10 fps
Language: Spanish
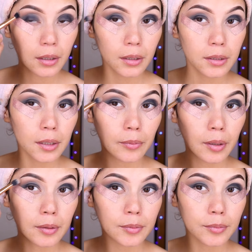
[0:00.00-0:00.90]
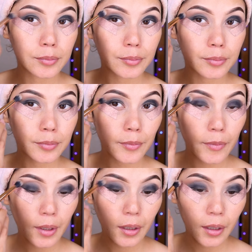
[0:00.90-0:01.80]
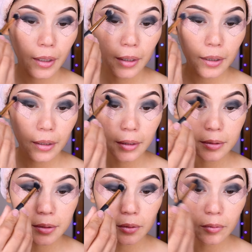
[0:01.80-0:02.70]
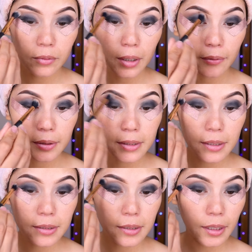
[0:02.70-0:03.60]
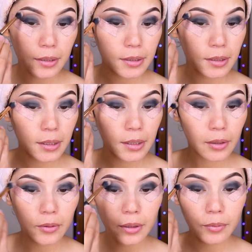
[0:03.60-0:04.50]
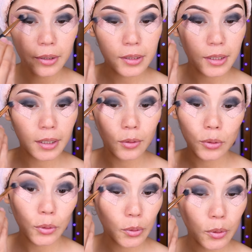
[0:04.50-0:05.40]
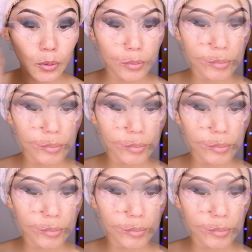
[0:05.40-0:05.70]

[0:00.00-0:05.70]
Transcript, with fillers: Así vean. Listo, una vez que está así, ahora voy a hacer el otro ojo.